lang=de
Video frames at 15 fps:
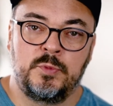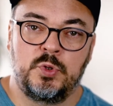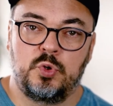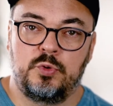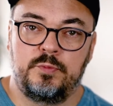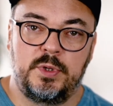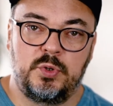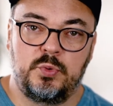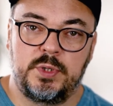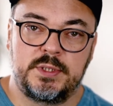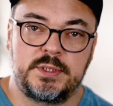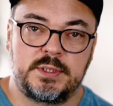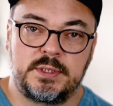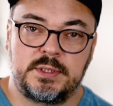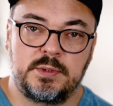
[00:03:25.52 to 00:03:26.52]
Und wenn du
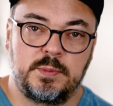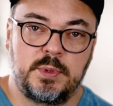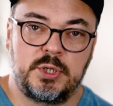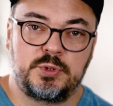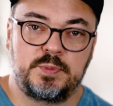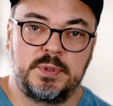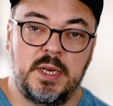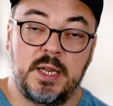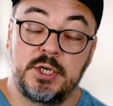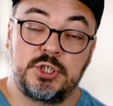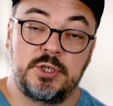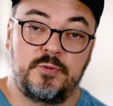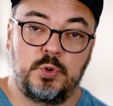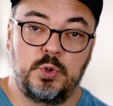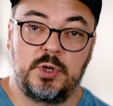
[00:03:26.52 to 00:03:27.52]
jetzt zum Beispiel eine
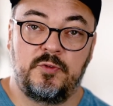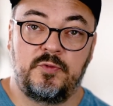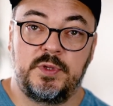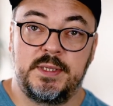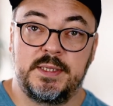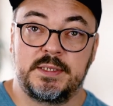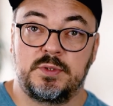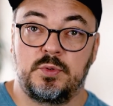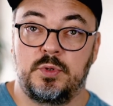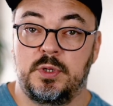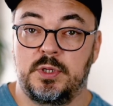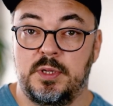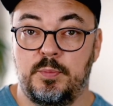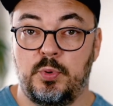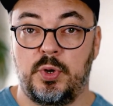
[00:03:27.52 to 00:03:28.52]
Landschaft fotografierst oder
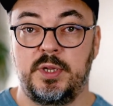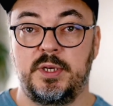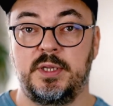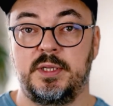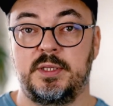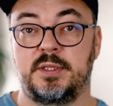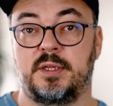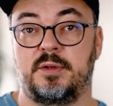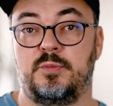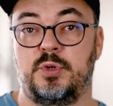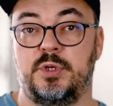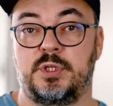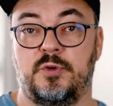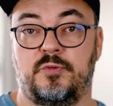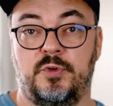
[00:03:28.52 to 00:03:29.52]
ein Gebäude, dann
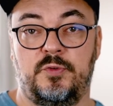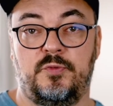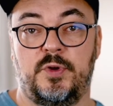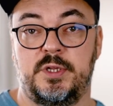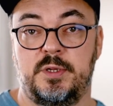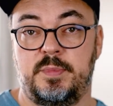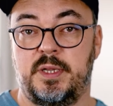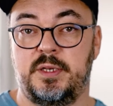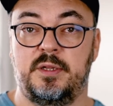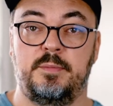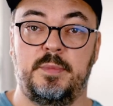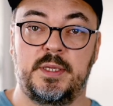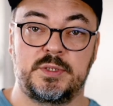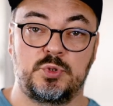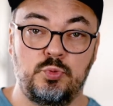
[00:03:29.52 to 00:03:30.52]
würde ich auf jeden Fall die Blende
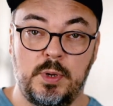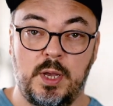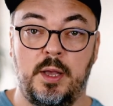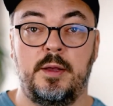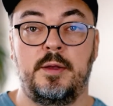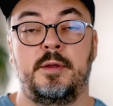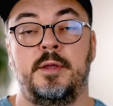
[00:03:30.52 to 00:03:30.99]
mehr zumachen,